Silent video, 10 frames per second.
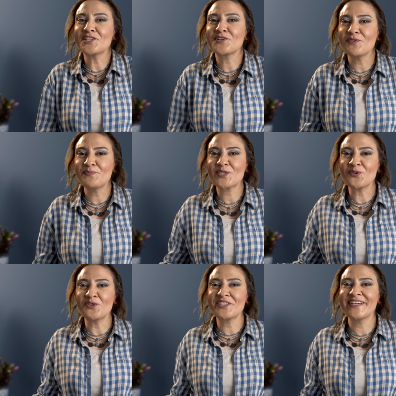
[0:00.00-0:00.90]
gelişim ve
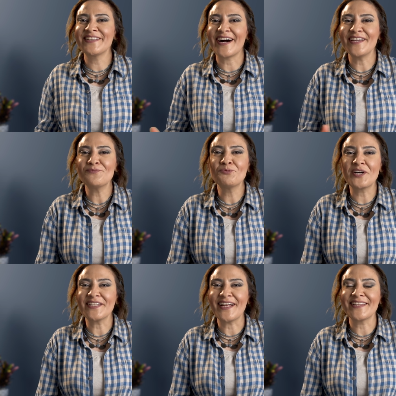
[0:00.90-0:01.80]
psikolojiye dair bu
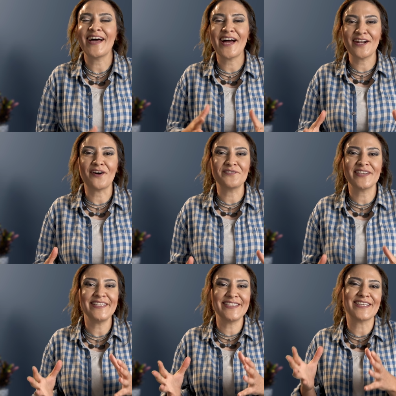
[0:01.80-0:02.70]
kanalda her
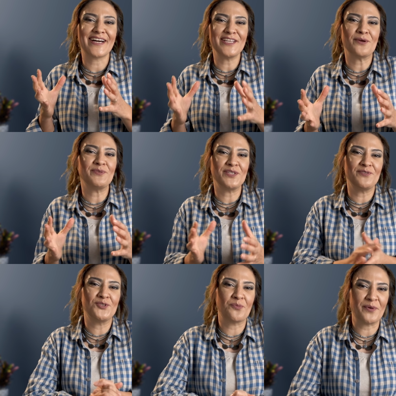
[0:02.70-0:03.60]
hafta iki tane yepyeni
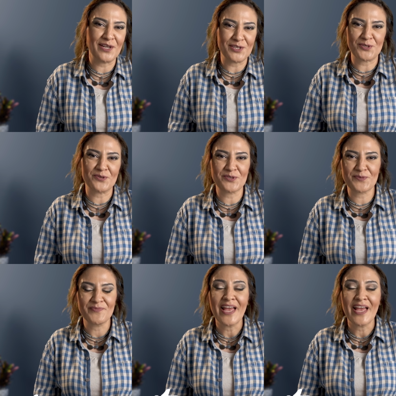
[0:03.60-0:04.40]
video paylaşıyoruz.